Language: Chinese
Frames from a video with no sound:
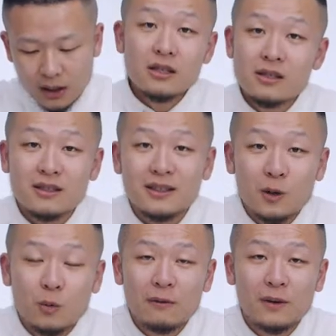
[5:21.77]
这是一个
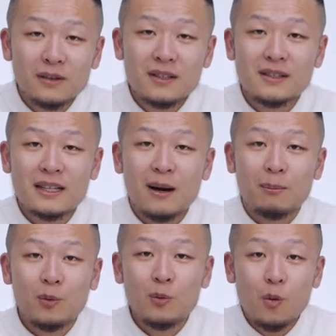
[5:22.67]
官方定价
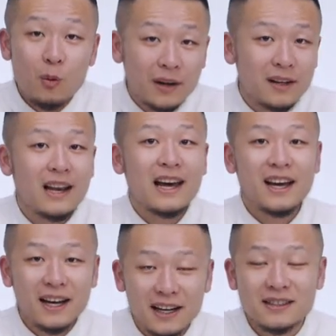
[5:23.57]
不过万的
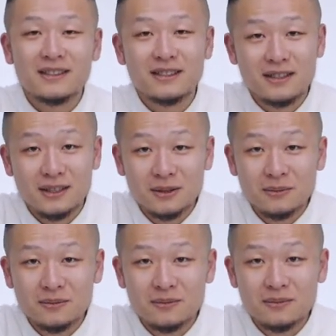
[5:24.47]
徕卡机器哦。
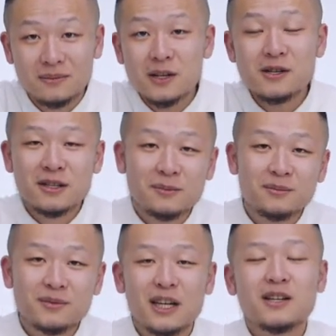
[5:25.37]
但是呢，
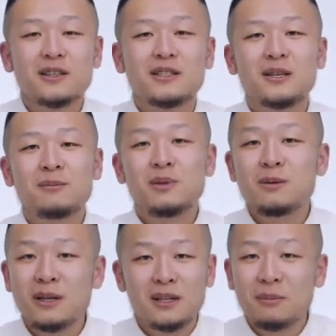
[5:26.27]
加上一些
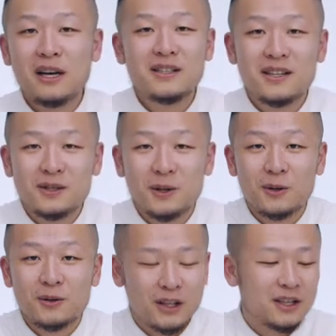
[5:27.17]
必备的配件之
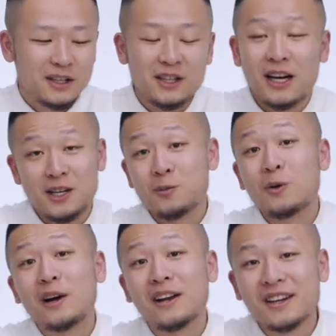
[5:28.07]
后，那肯定还是过
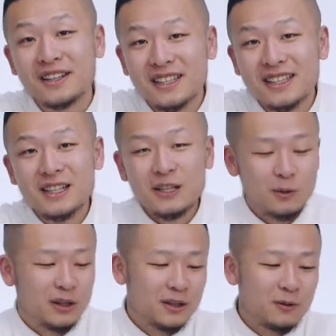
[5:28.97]
万了，因
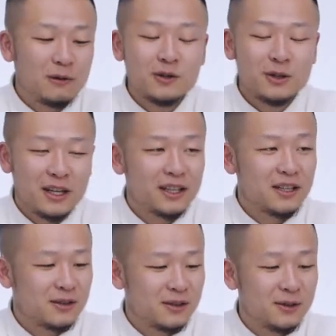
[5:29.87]
为它官方售价应
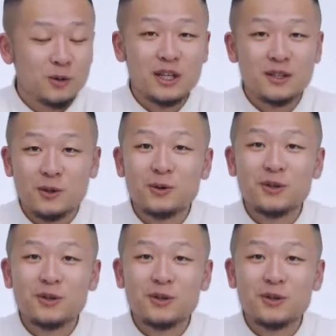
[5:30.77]
该是九千九。